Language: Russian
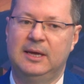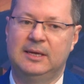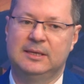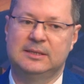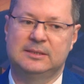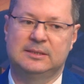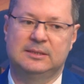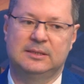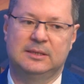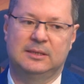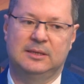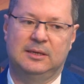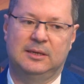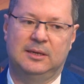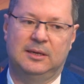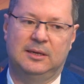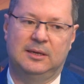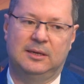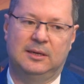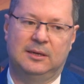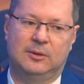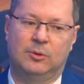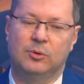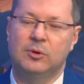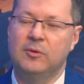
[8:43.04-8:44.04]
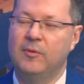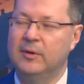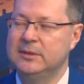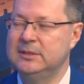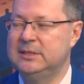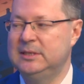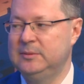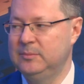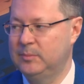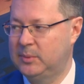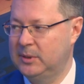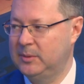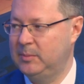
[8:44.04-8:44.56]
с э,
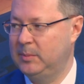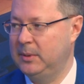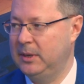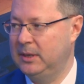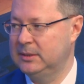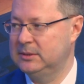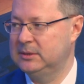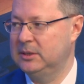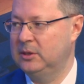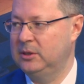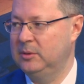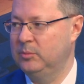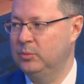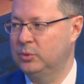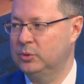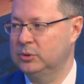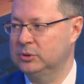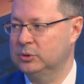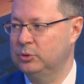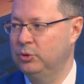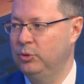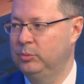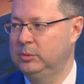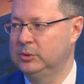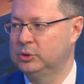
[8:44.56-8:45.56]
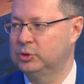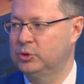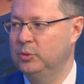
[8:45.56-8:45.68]
руководителями предприятий Оренбургской области,